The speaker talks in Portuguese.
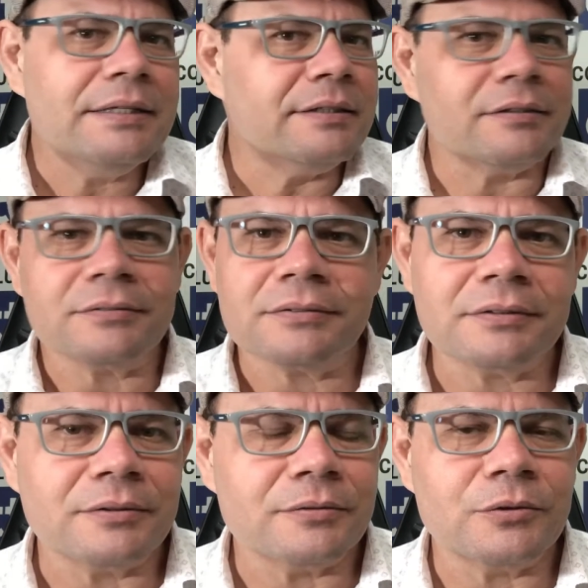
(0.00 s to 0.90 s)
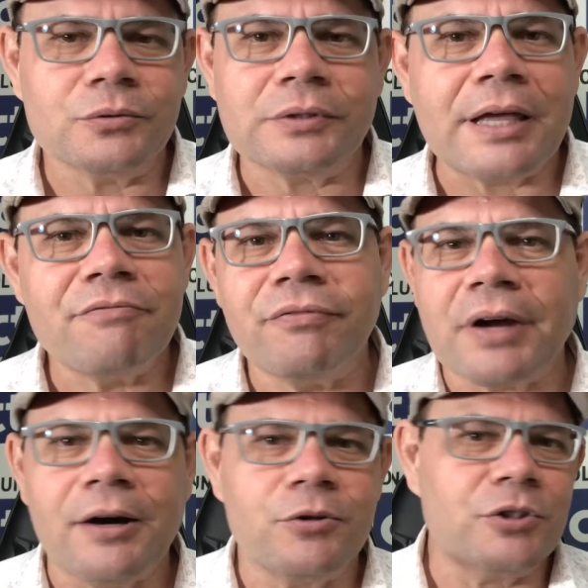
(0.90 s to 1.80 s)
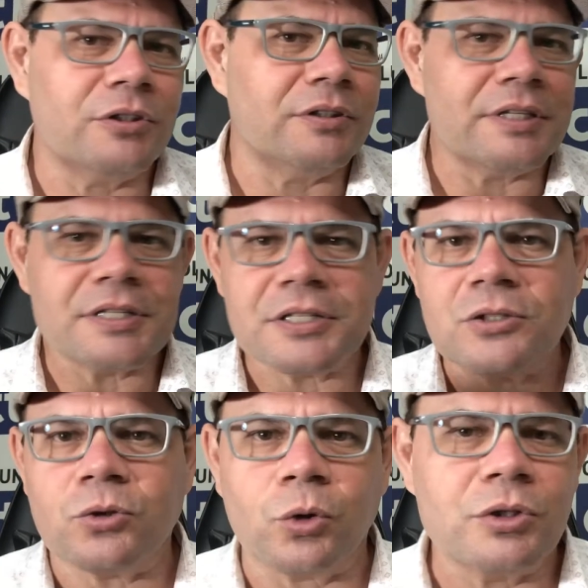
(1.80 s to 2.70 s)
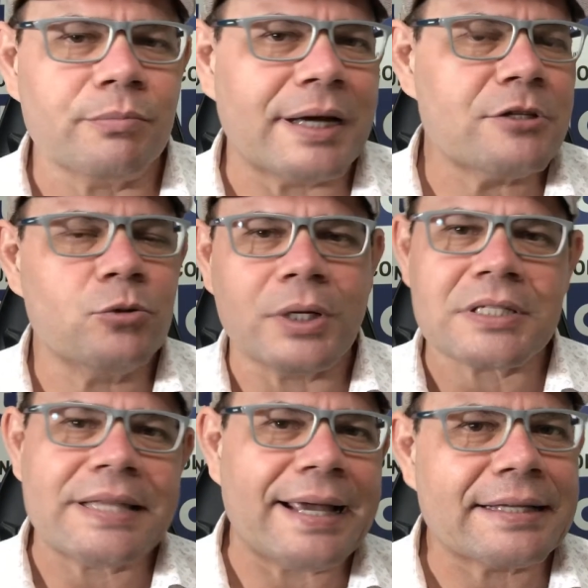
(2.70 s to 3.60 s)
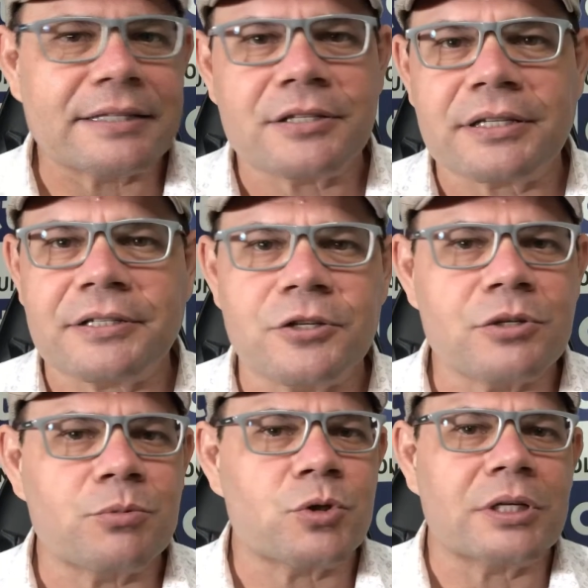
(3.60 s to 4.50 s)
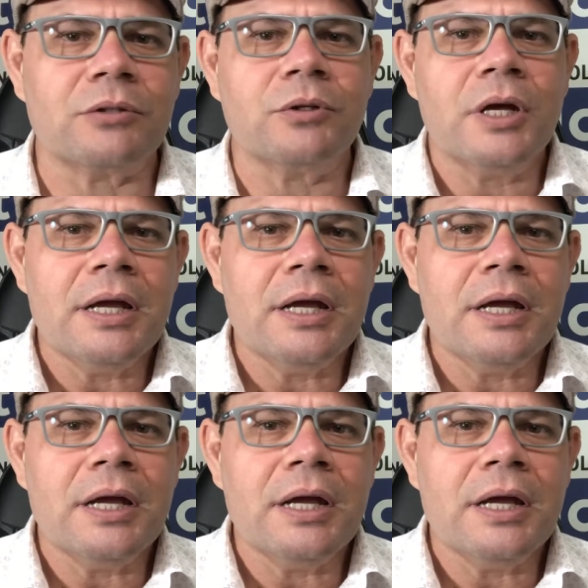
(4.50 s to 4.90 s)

não, não, não tem fraude nesses todo mais de duas décadas que já estamos usando